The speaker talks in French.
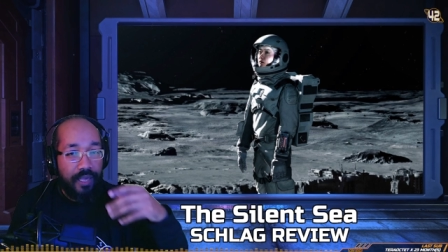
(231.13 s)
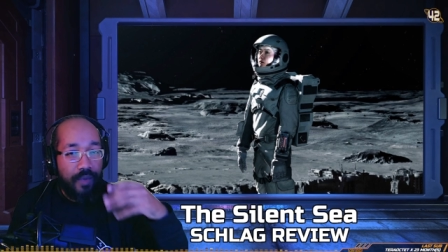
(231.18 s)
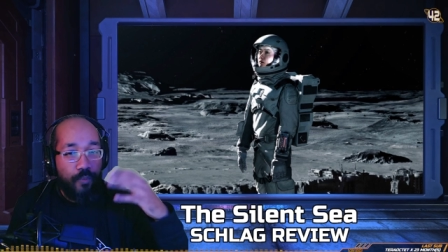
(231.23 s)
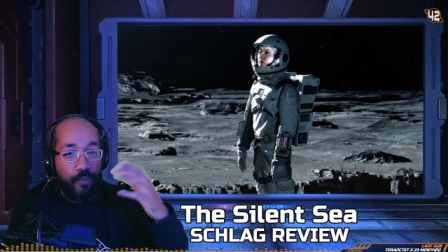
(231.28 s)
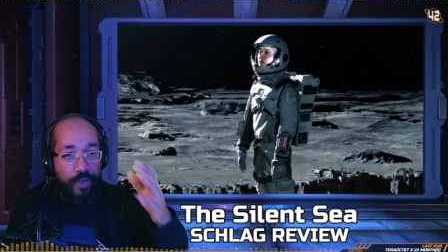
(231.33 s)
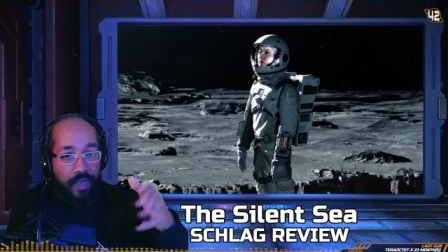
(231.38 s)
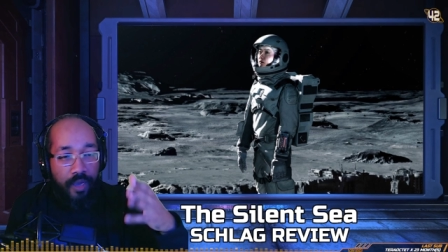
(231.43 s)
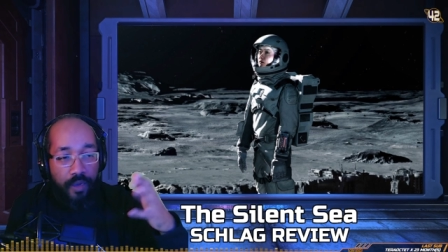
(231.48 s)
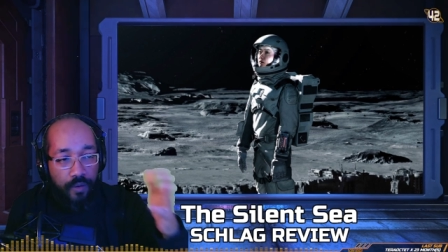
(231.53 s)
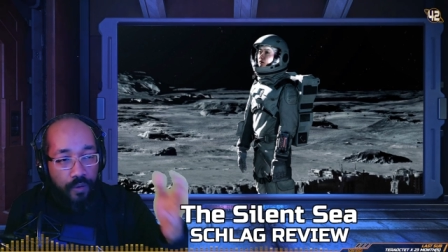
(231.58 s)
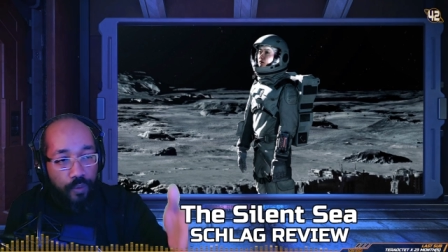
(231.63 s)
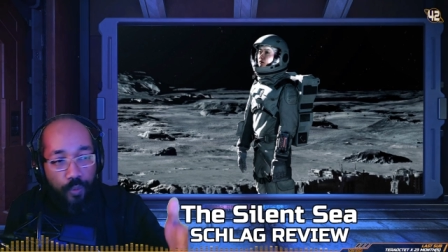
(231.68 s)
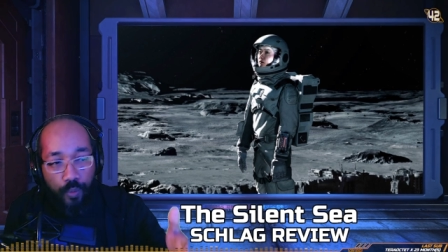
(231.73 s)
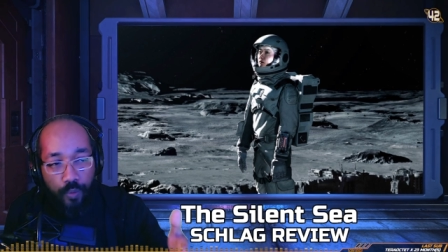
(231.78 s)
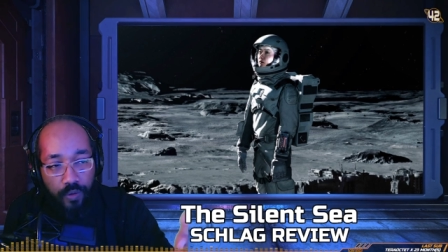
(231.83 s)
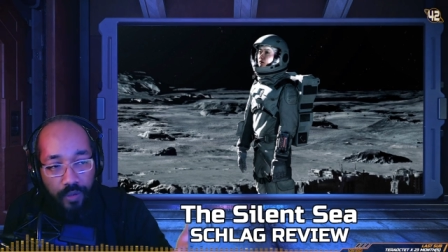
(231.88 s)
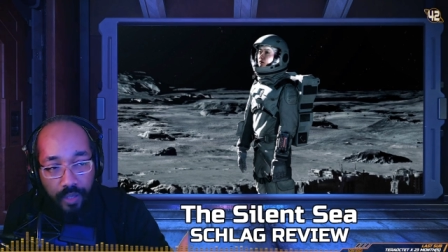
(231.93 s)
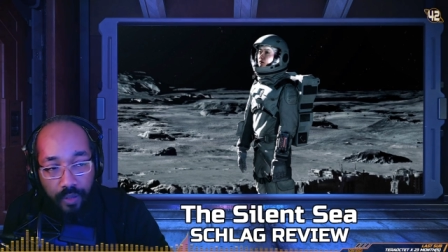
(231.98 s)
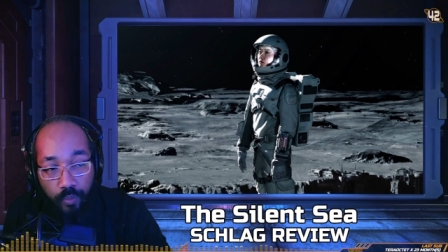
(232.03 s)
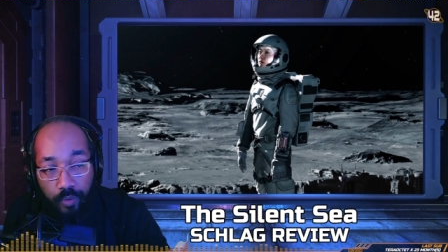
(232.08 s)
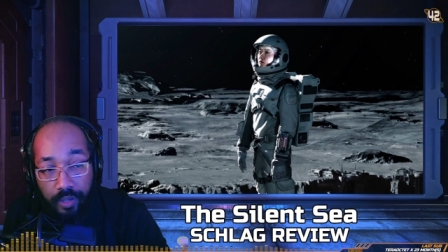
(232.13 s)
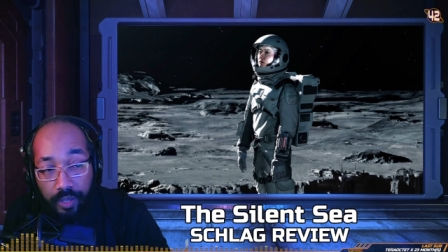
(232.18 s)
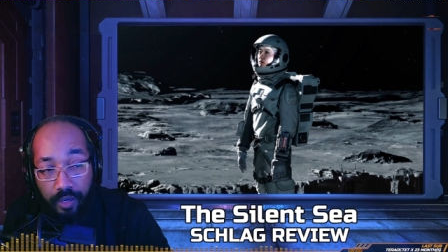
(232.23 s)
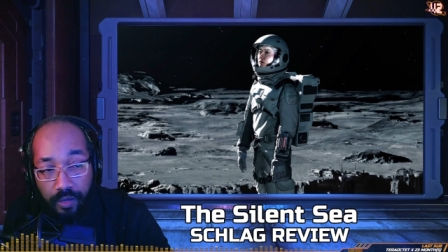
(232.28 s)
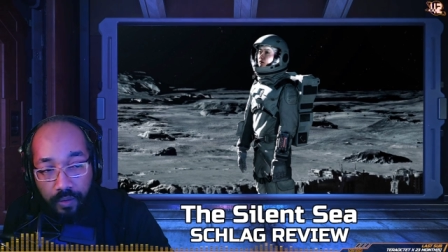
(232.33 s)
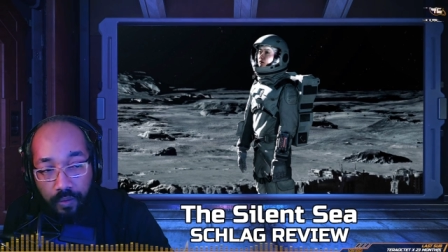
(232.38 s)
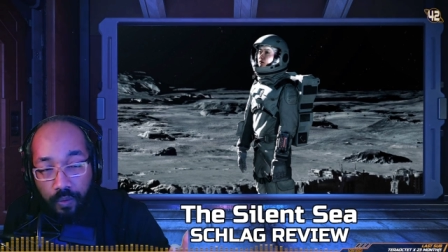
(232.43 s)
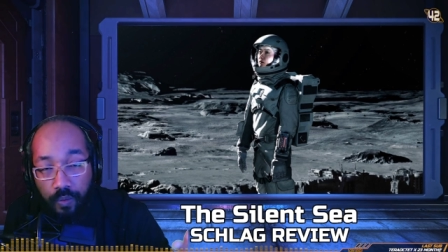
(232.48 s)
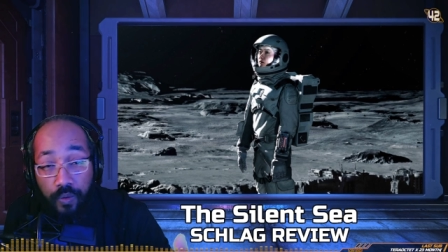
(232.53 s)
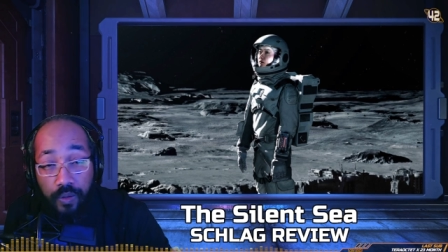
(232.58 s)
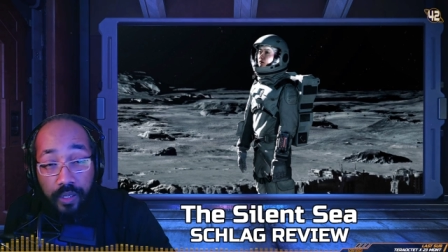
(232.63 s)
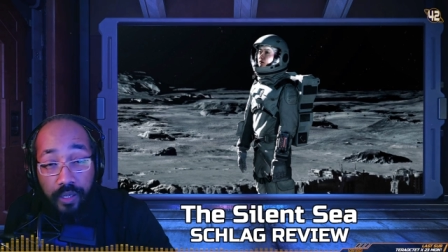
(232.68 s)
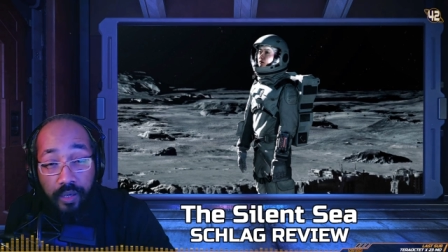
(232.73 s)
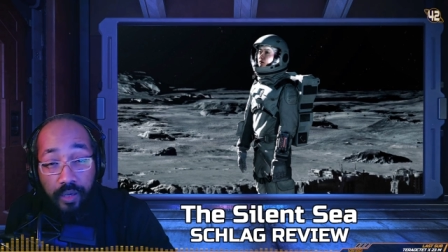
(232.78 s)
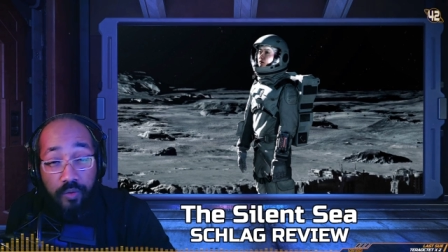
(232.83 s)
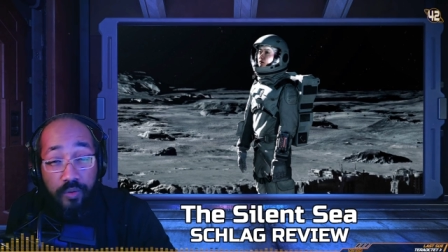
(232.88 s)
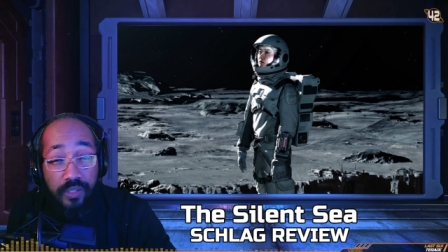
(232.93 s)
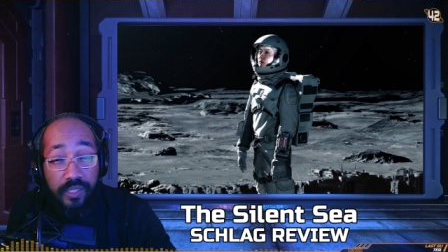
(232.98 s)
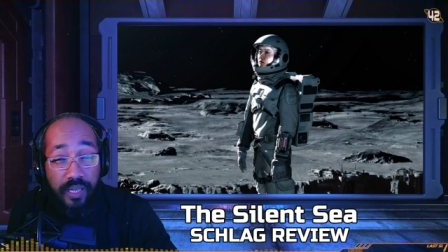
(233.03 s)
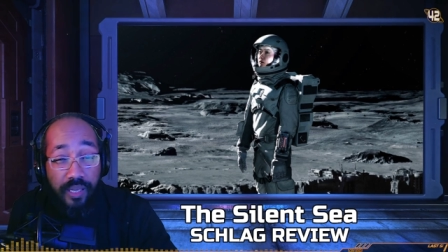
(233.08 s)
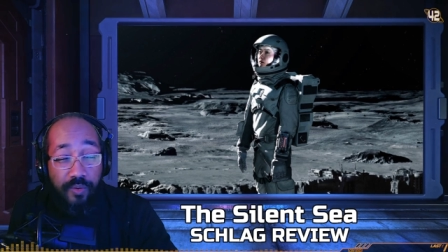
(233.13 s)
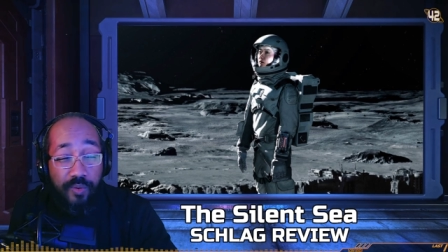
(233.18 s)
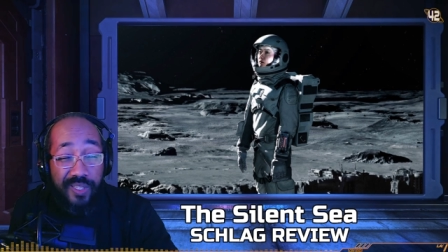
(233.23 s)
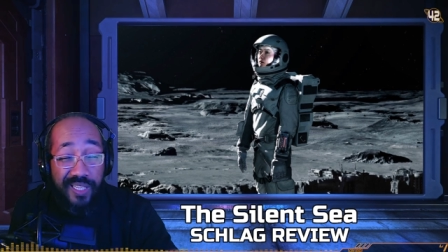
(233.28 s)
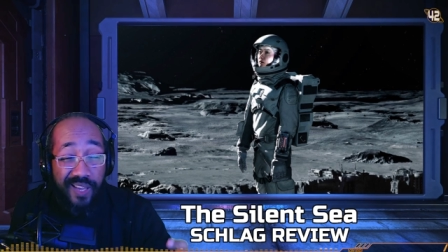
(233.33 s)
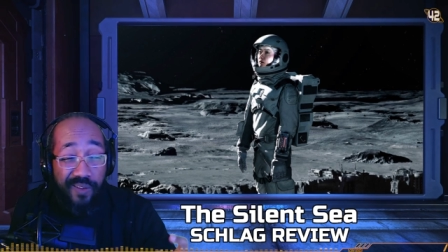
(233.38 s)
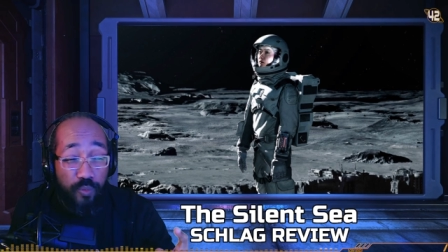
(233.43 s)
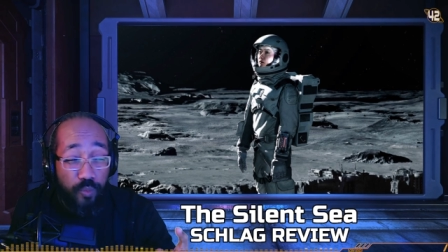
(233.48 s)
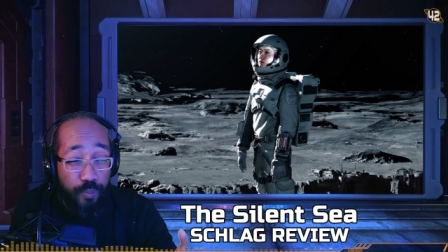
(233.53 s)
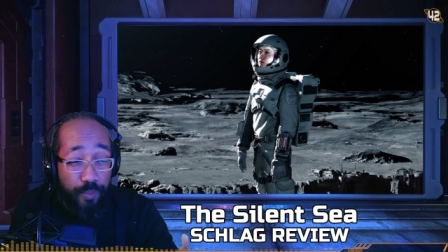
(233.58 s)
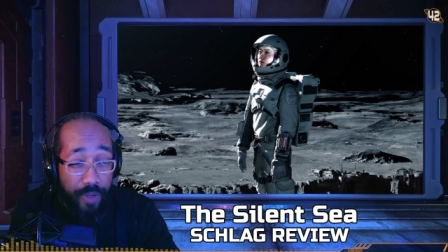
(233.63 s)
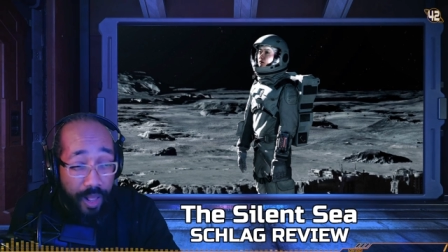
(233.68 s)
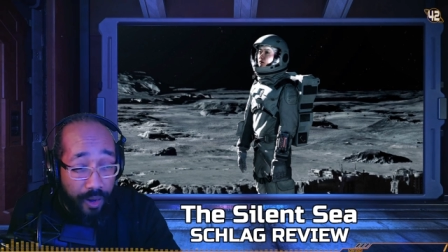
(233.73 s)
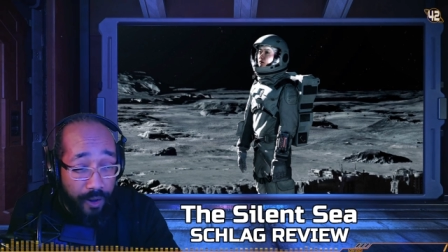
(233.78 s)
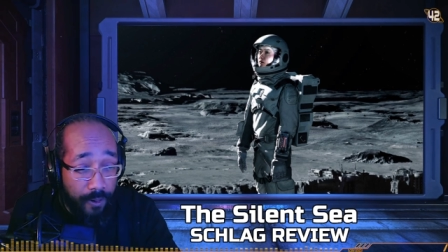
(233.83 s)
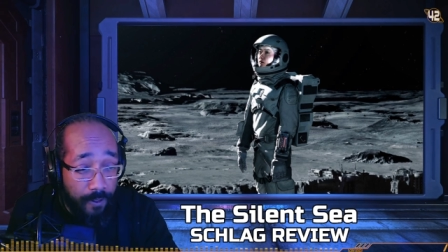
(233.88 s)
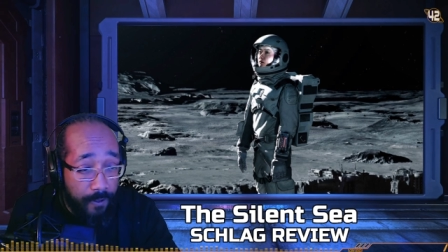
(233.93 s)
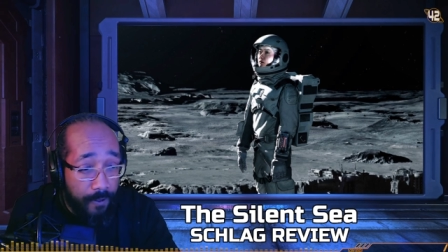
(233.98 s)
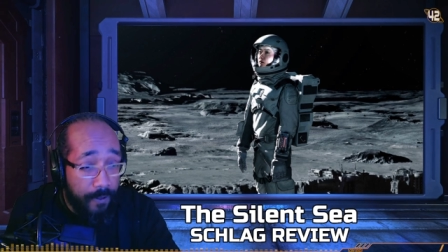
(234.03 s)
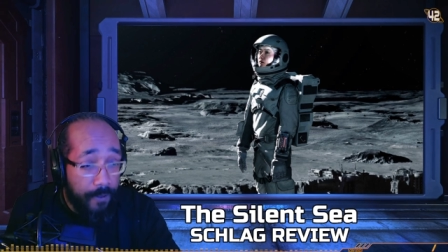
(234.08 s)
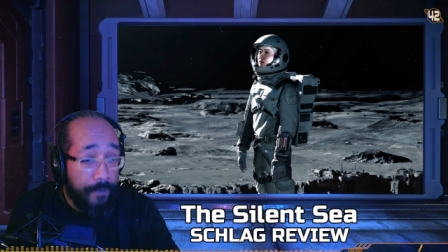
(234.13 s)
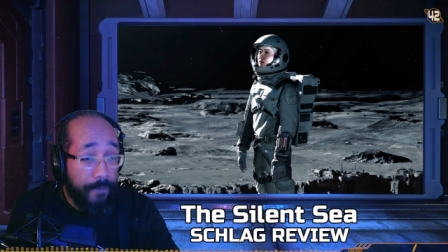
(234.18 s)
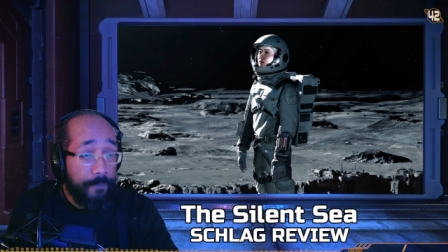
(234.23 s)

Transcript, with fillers: il y a moyen que il y moyen que y que ça que ça vous parle